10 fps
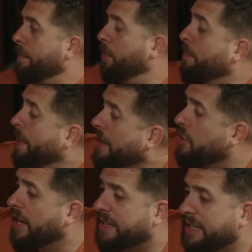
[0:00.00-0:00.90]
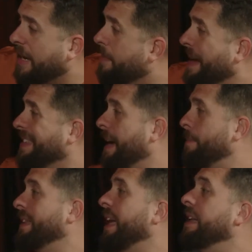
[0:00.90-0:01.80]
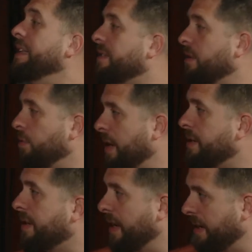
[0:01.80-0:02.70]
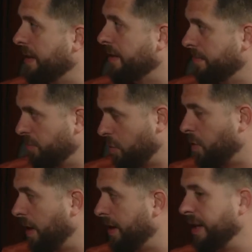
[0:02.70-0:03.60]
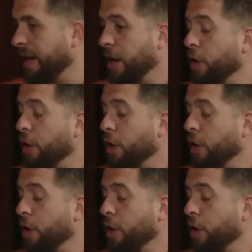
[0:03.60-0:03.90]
Por, pela direita ser mais capitalista do que a esquerda, Concorda?